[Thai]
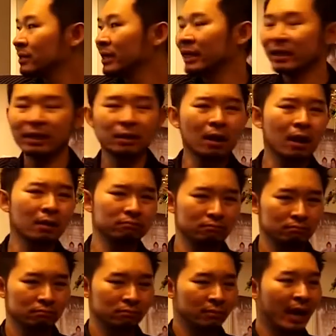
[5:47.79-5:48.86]
สี่นี้ก็
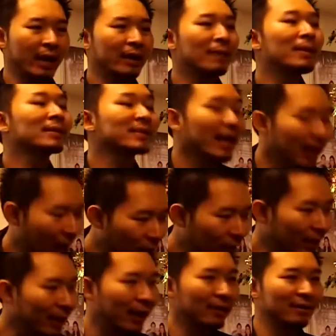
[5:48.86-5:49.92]
ให้กำลังใจเขา
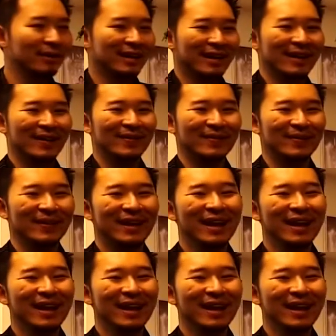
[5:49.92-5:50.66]
แล้วกันนะครับ